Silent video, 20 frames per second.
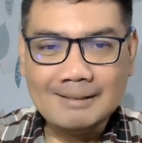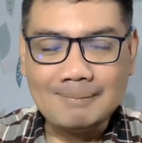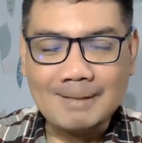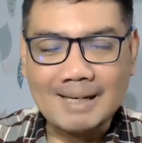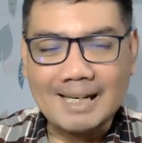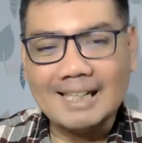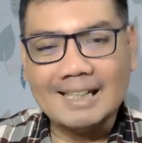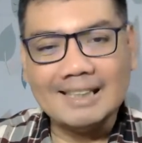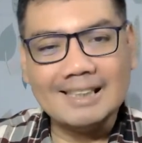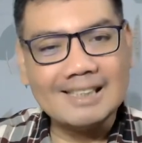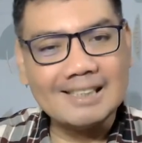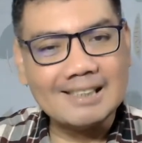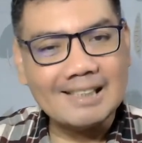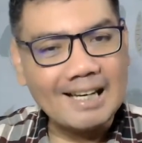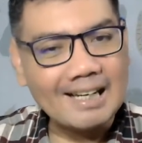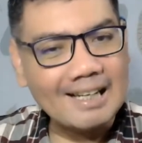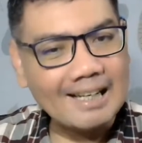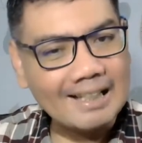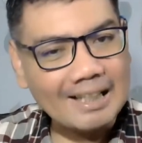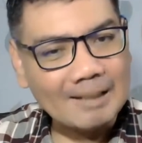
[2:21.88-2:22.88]
Maka nanti
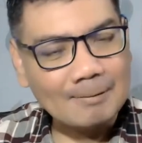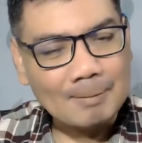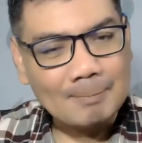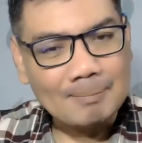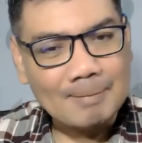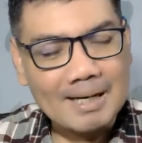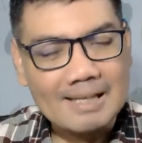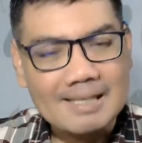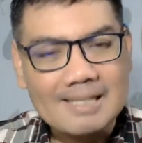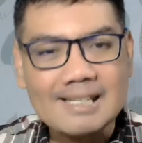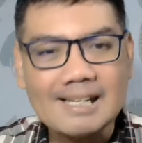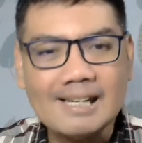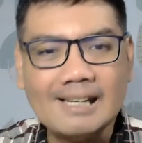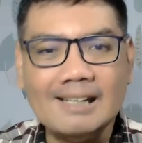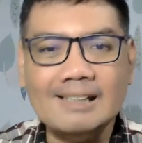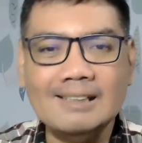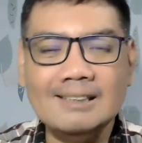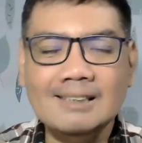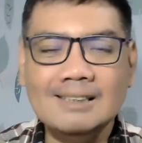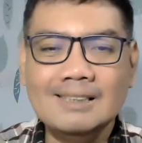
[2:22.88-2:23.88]
setelah kalian
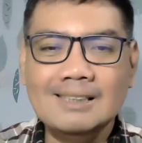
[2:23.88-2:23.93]
membaca